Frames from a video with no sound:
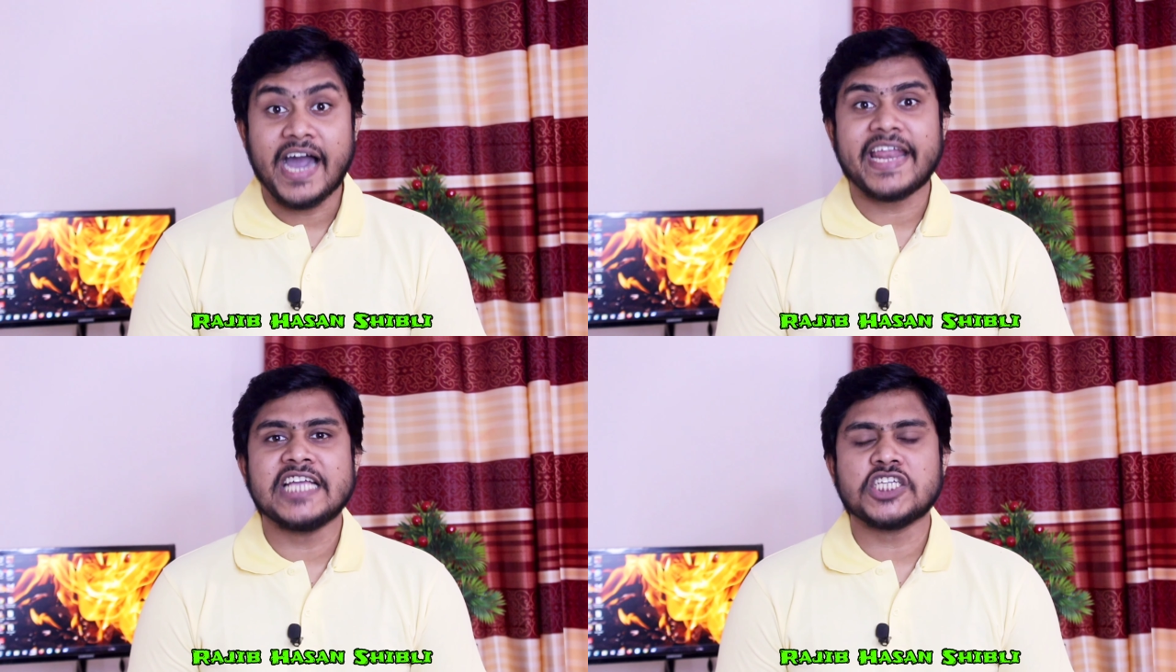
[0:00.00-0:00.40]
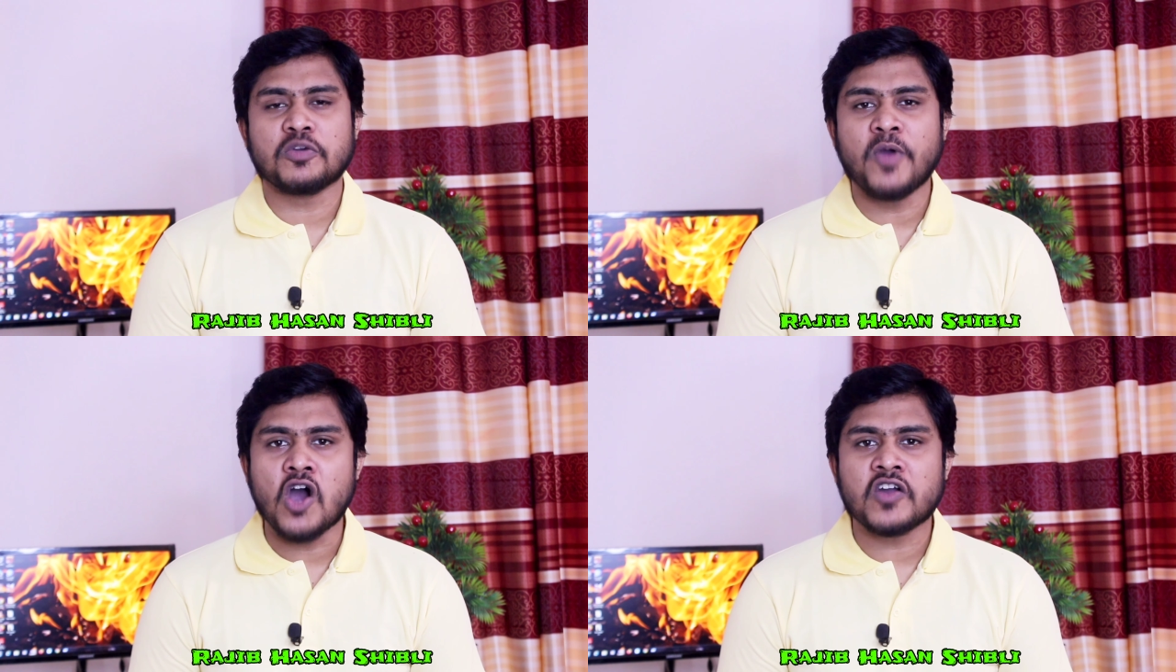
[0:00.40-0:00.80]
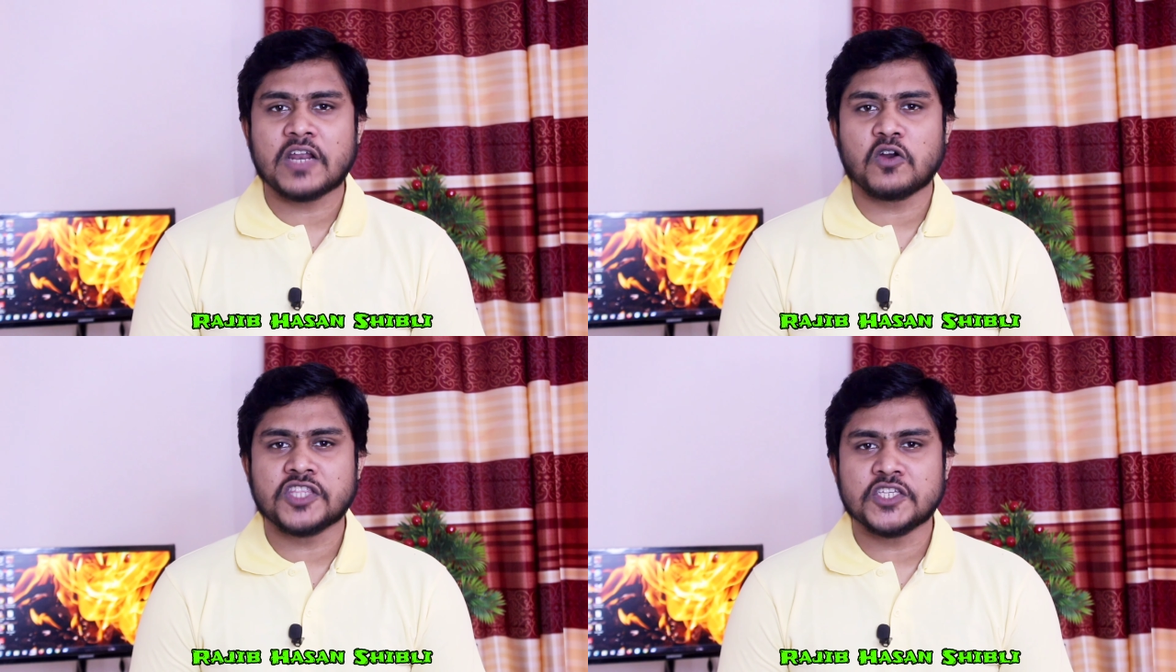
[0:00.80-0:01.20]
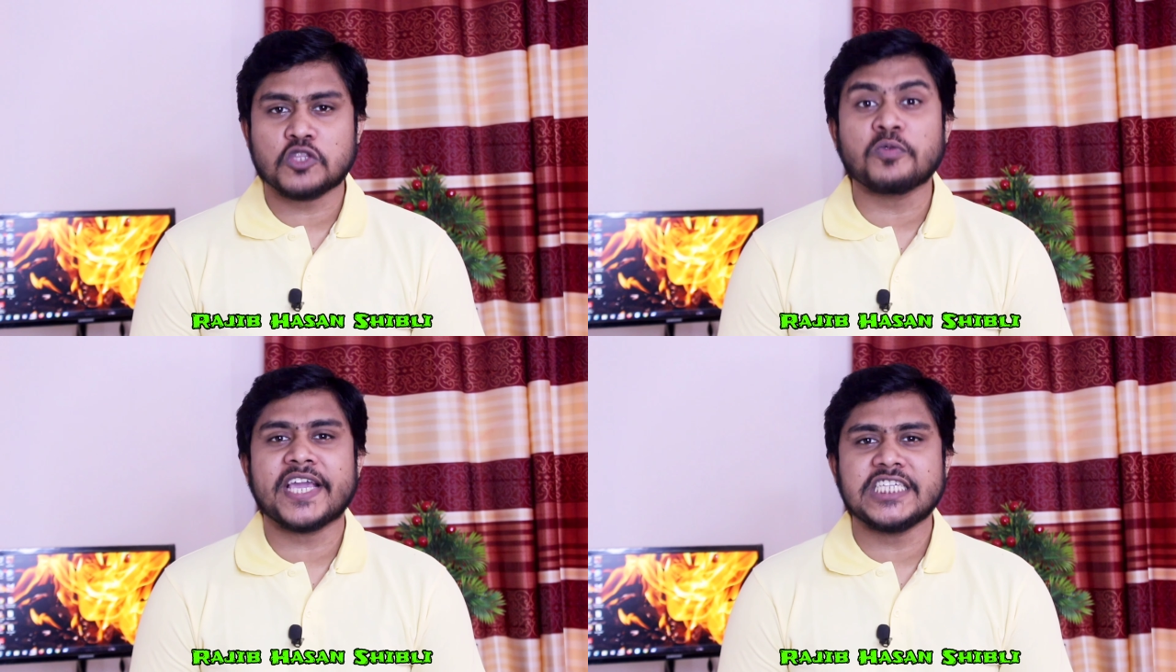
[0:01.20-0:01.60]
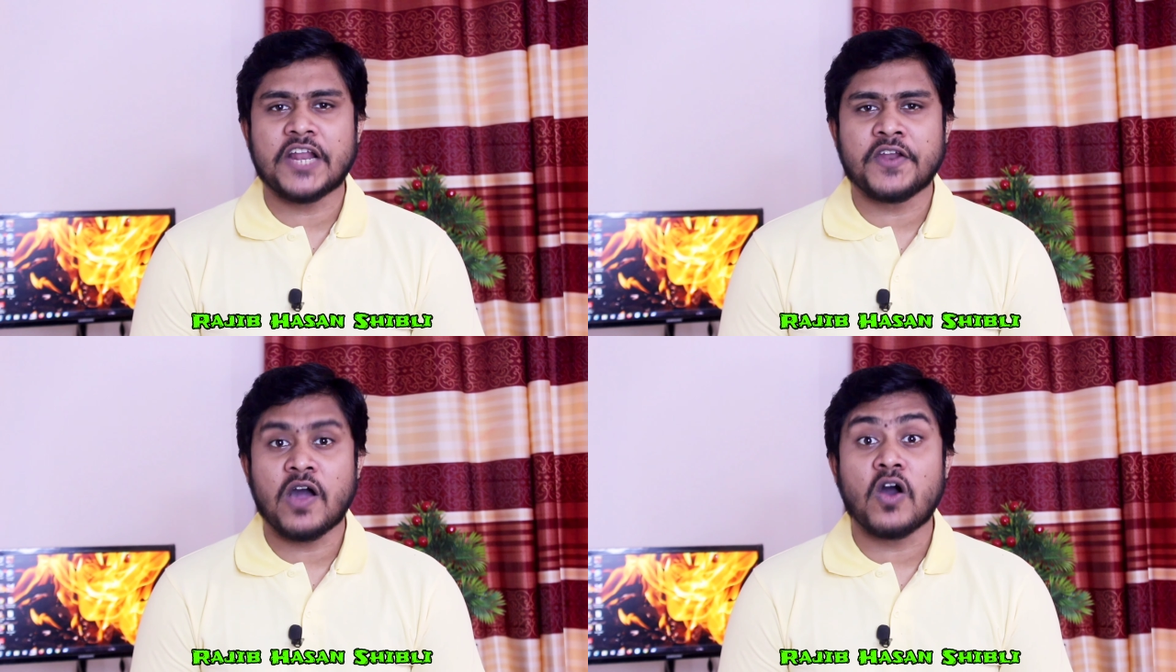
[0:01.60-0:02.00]
আর এই যে তুমি অহংকার করতেছো তুমি কি
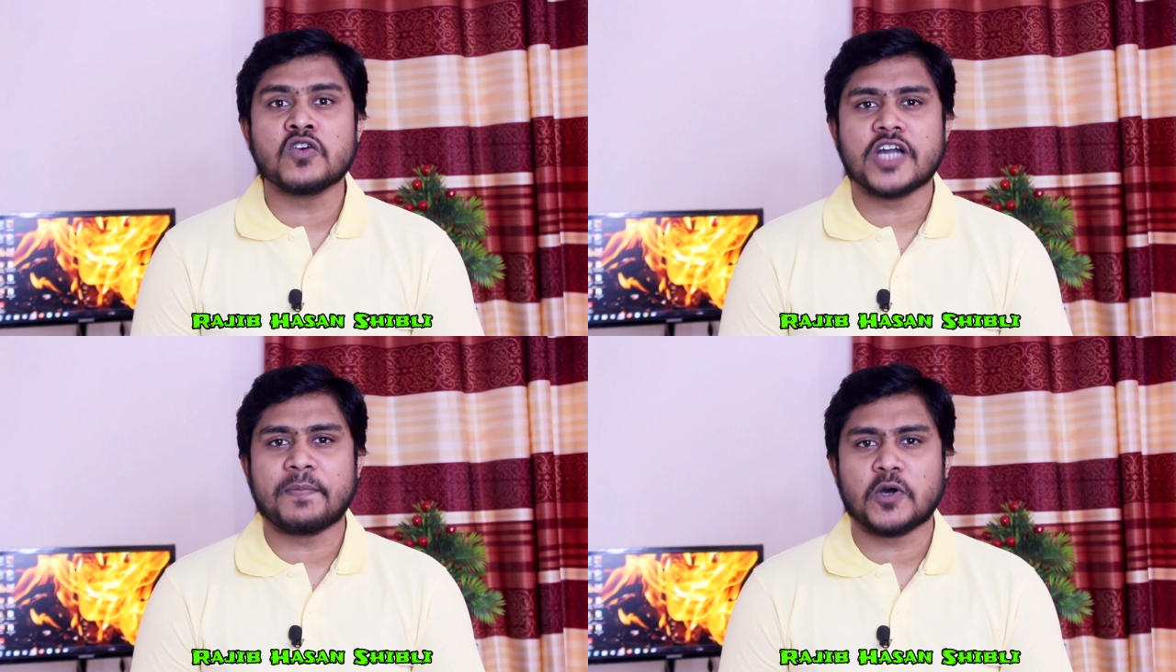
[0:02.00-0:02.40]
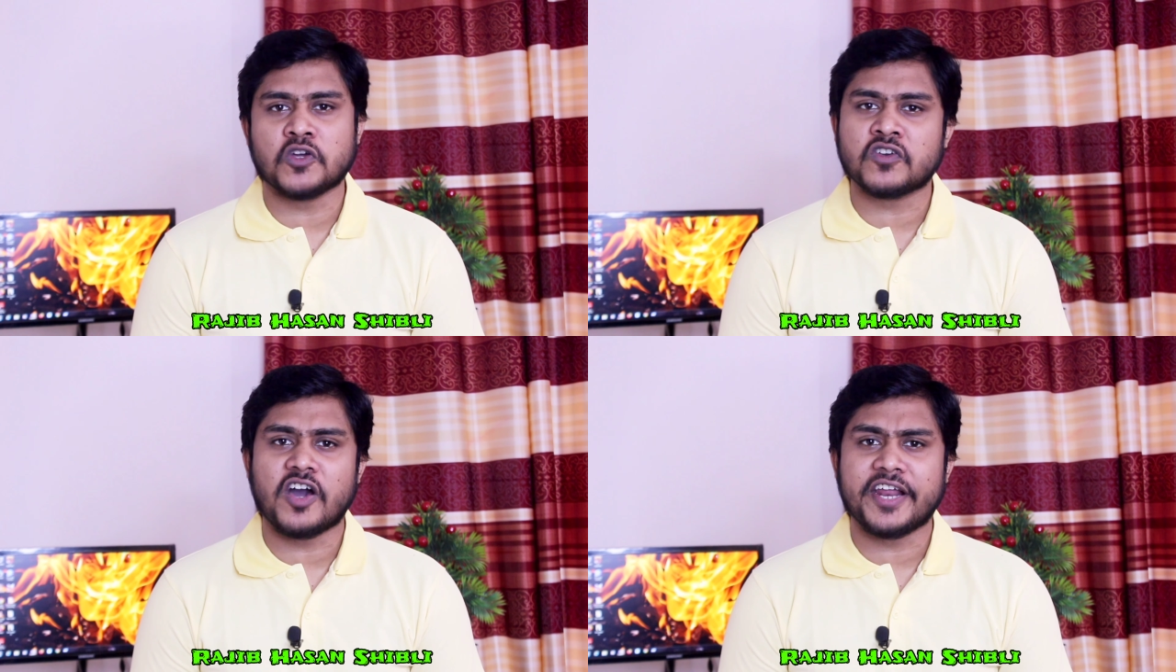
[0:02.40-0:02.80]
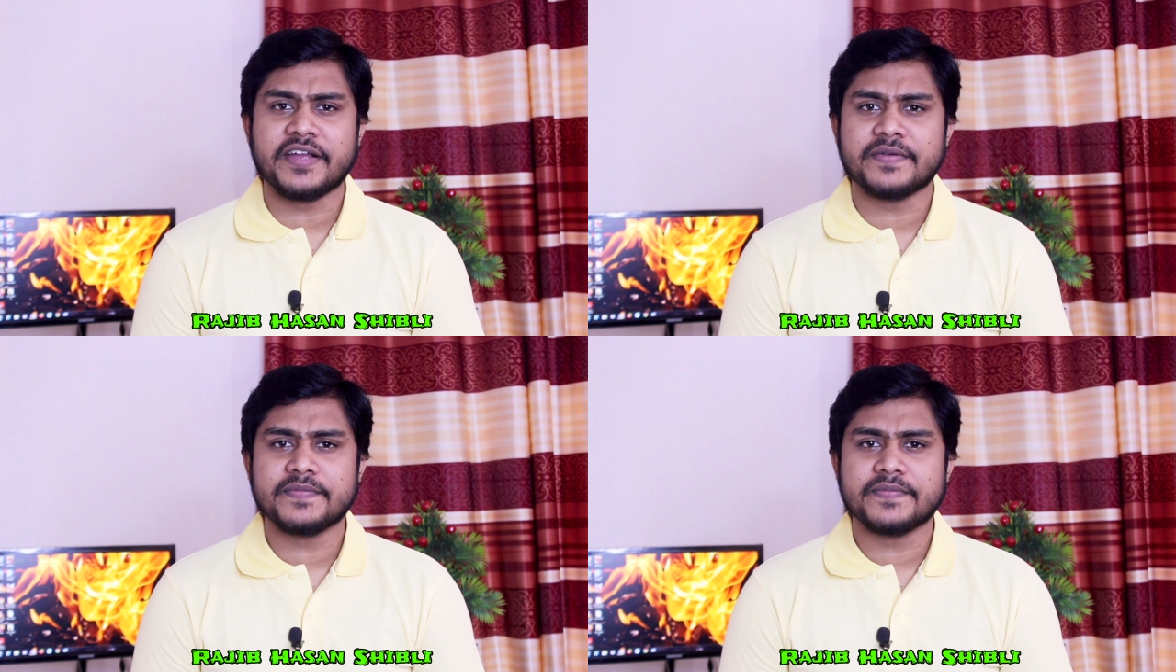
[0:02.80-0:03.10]
জানো না অহংকার পতন করে